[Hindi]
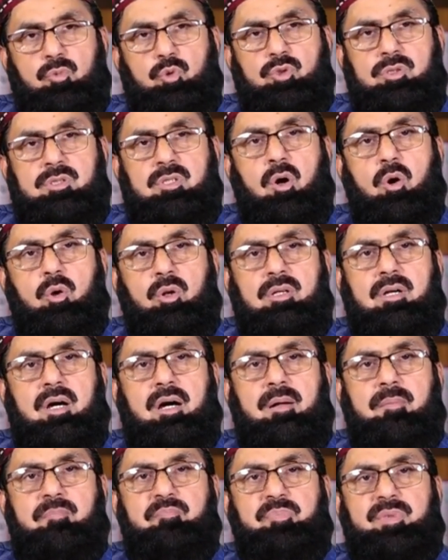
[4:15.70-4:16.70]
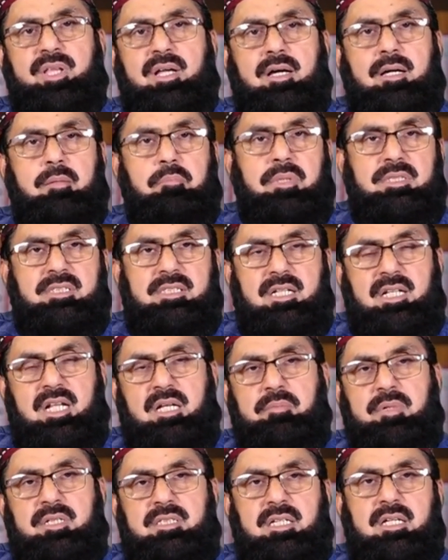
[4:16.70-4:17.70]
उस कौल का
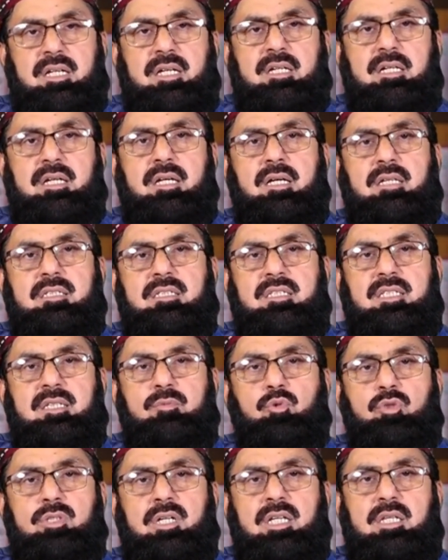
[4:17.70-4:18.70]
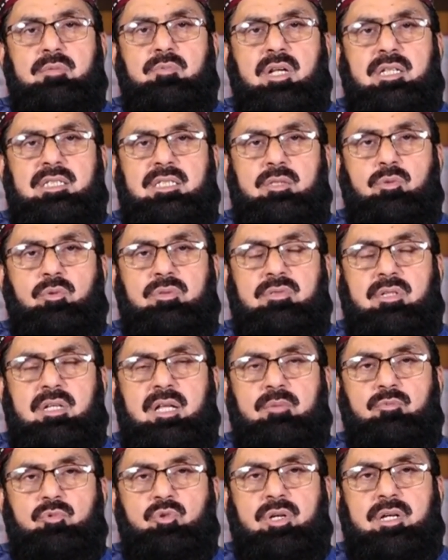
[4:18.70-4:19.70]
मंजरनामा ये है कि हज़रत अबू तालब
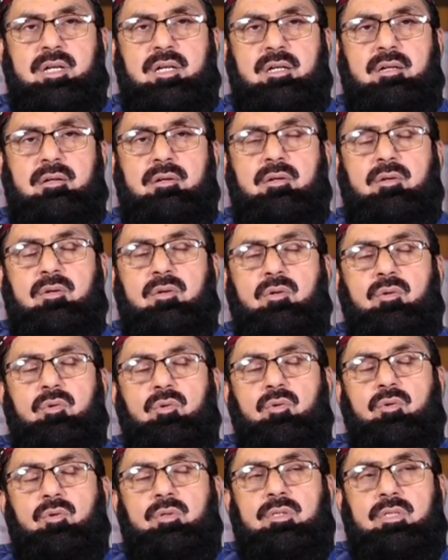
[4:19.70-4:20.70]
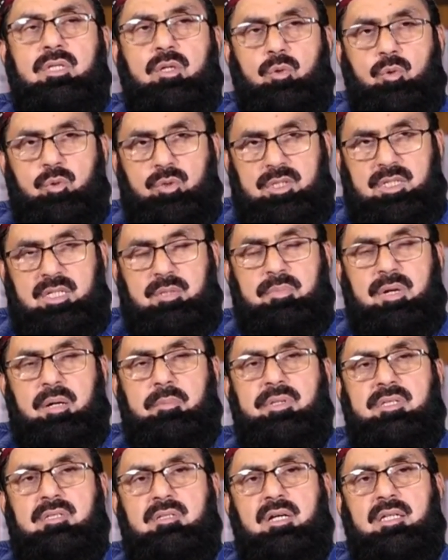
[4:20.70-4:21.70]
रसतम जो हैं ये उनकी
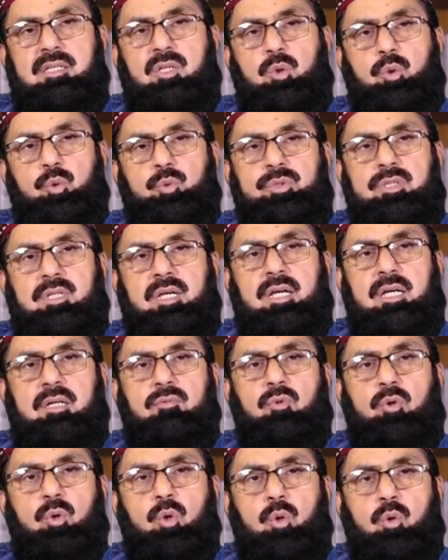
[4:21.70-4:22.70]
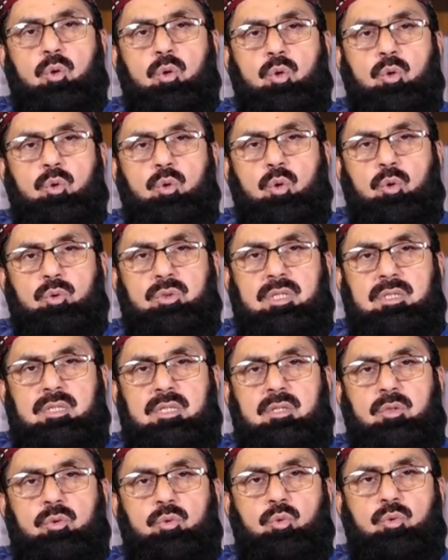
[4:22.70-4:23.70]
बाबत नादिल हुई है वो लोगों को रोकते
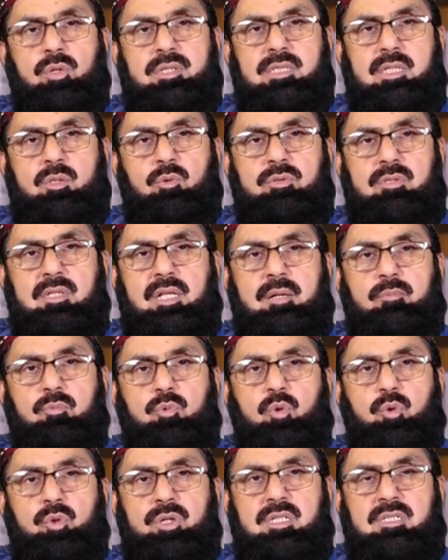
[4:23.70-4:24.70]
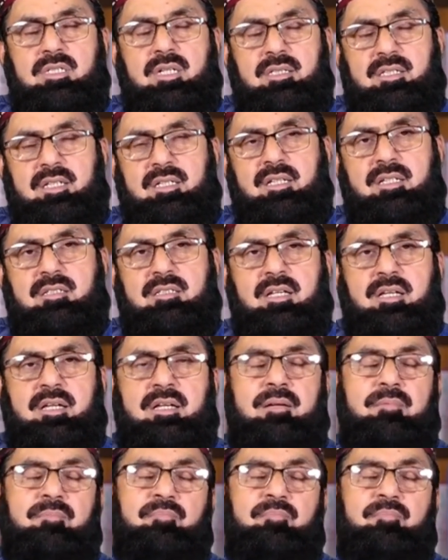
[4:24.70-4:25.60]
थे हजूर सतम को ईज़ा देने से